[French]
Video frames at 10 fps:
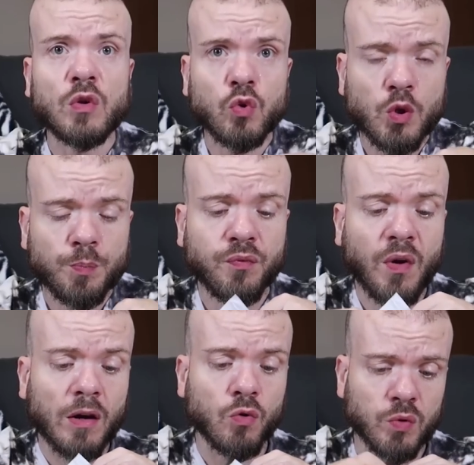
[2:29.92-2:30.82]
On va donc
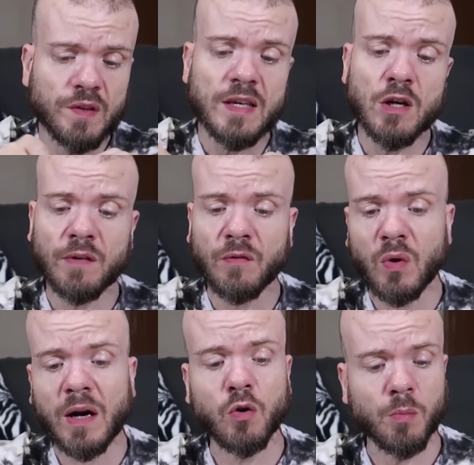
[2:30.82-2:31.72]
pouvoir goûter et on va
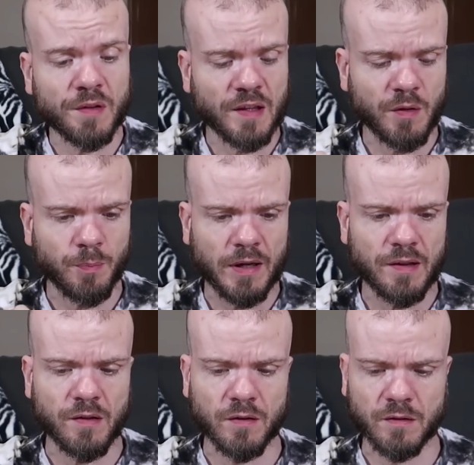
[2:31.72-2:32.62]
voir comment ça se
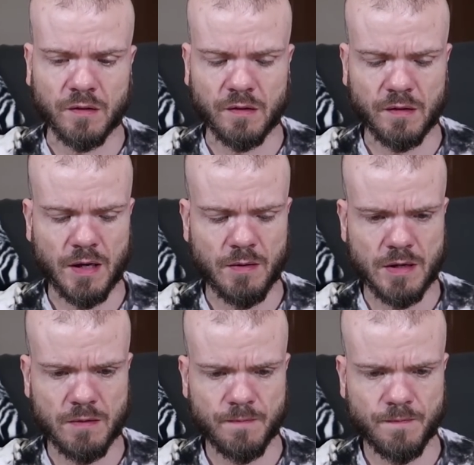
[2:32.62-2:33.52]
présente.
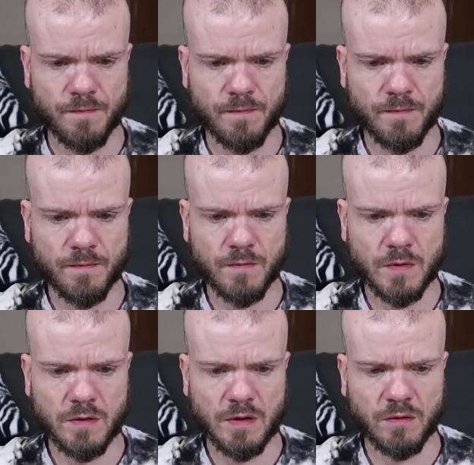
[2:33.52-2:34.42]
Allez,
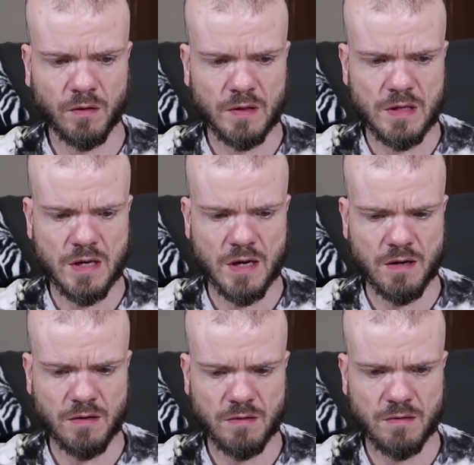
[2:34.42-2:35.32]
ah la tortilla,